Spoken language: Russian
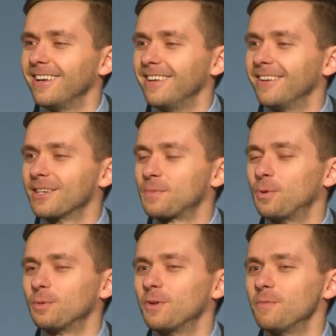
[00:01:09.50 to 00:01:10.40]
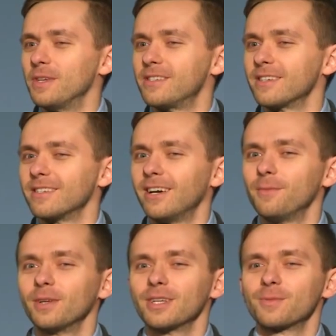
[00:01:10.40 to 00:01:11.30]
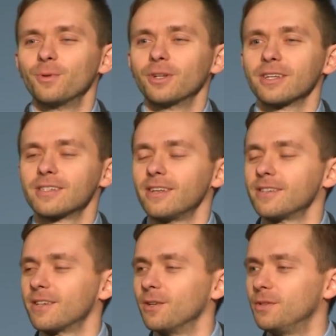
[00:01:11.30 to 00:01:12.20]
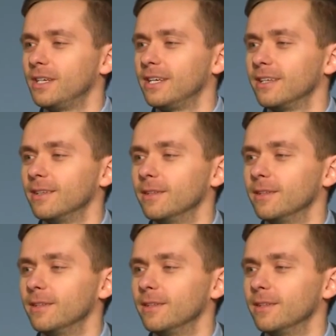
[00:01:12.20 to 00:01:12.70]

И Господь был вместе с нами, Господь касался людей.